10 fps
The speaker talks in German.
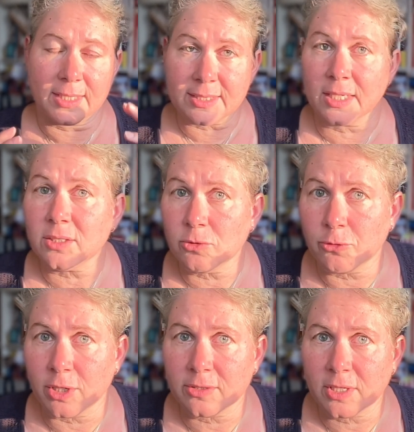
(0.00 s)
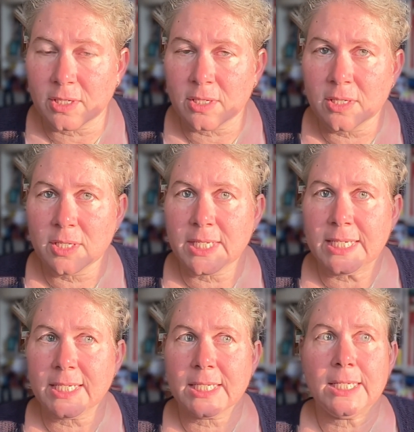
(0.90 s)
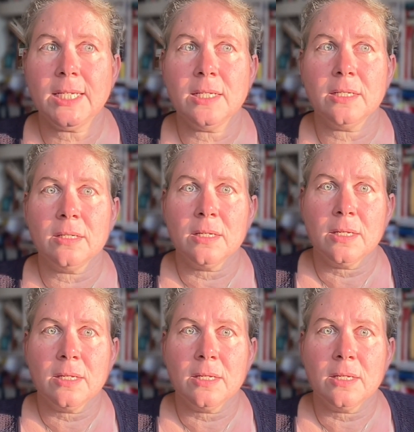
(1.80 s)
Das hat den Vorteil, ich kriege